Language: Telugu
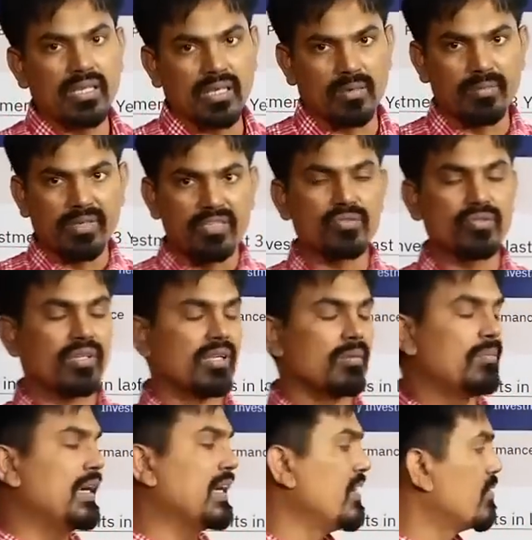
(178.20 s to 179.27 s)
అది కాంపిడెన్స్ ఉన్నాయి
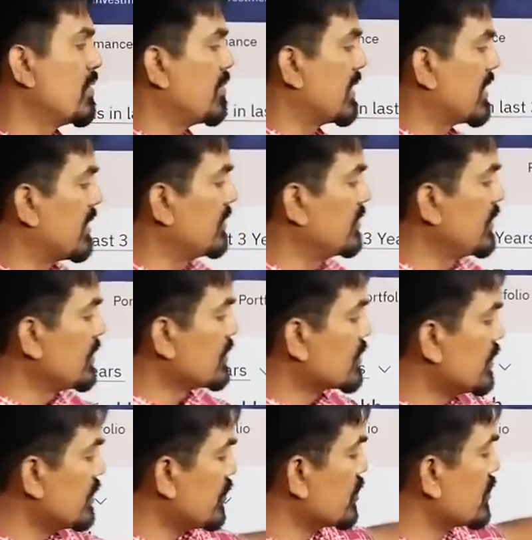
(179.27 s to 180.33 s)
కంప్లీట్ నేమ్ అనమాట
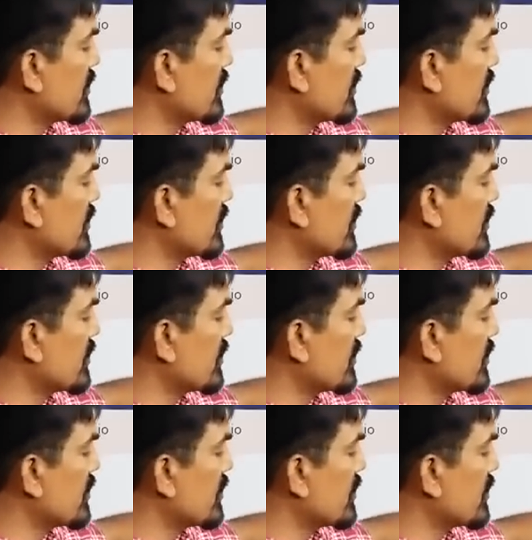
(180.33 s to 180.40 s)
సో ఇది